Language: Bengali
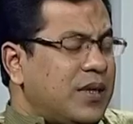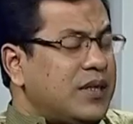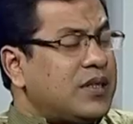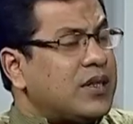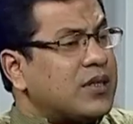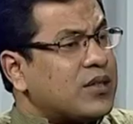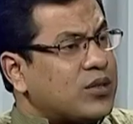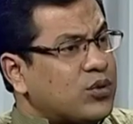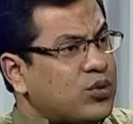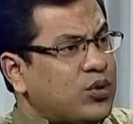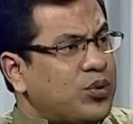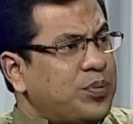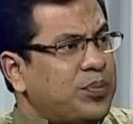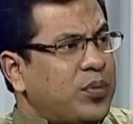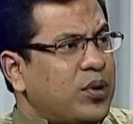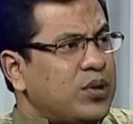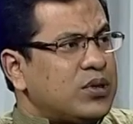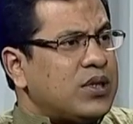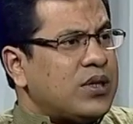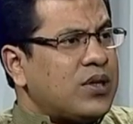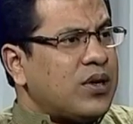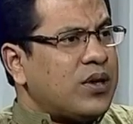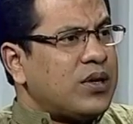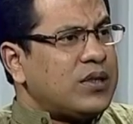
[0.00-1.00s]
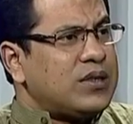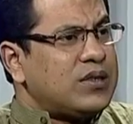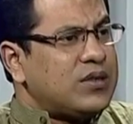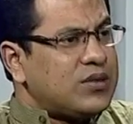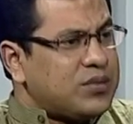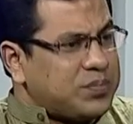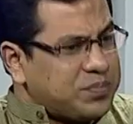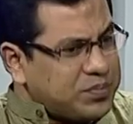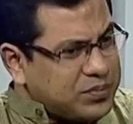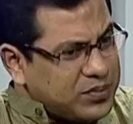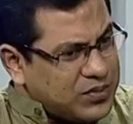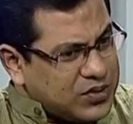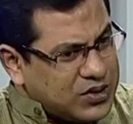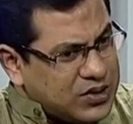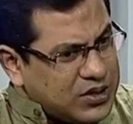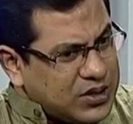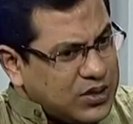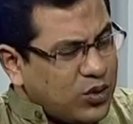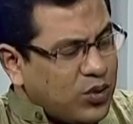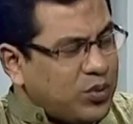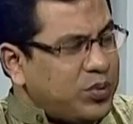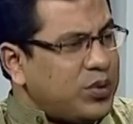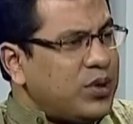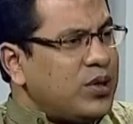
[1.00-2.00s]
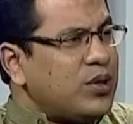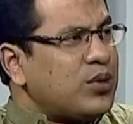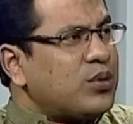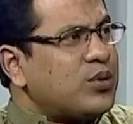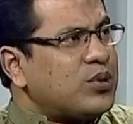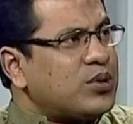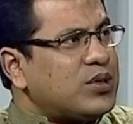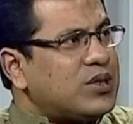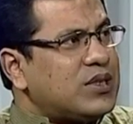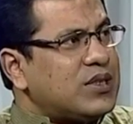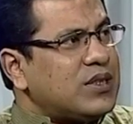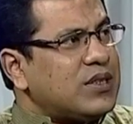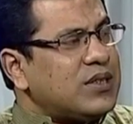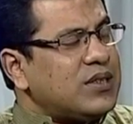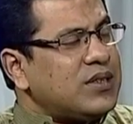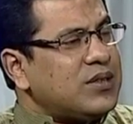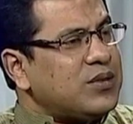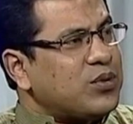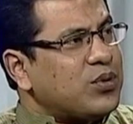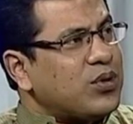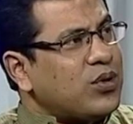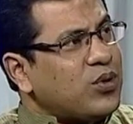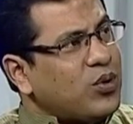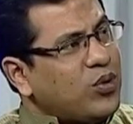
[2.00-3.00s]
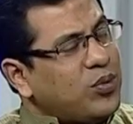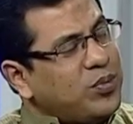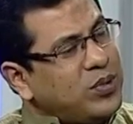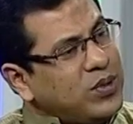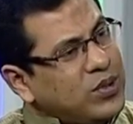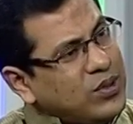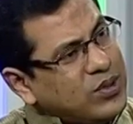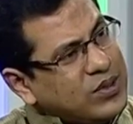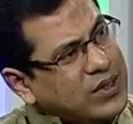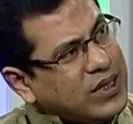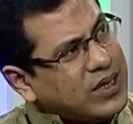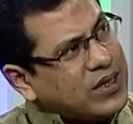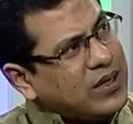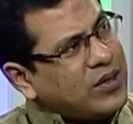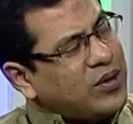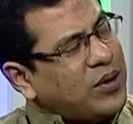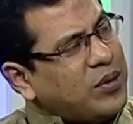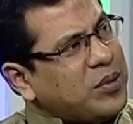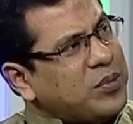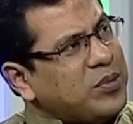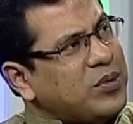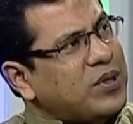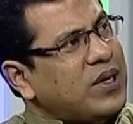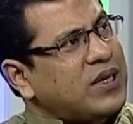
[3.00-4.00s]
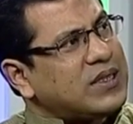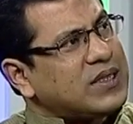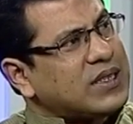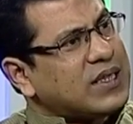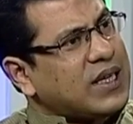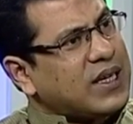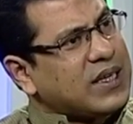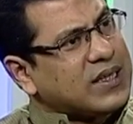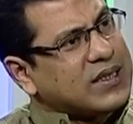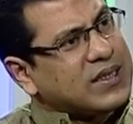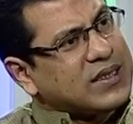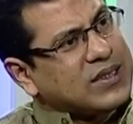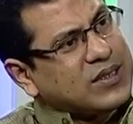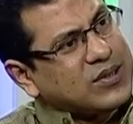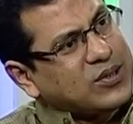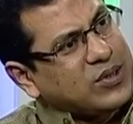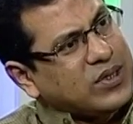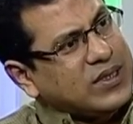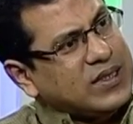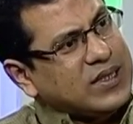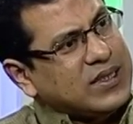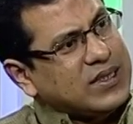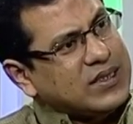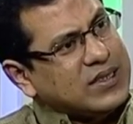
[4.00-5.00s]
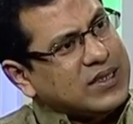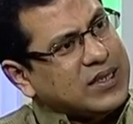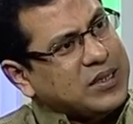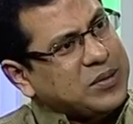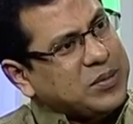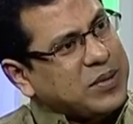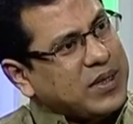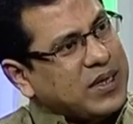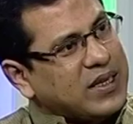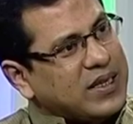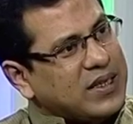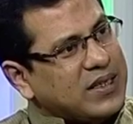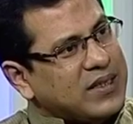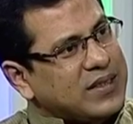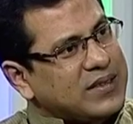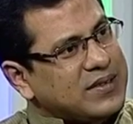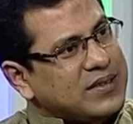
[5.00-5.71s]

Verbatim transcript: এটা খুব মজার হয় যে যিনি অভিনয় করছেন ওনার অভিনয় দেখেও আমার মনে আছে ক্যারেক্টারটা তো এদিকে যেতে পারে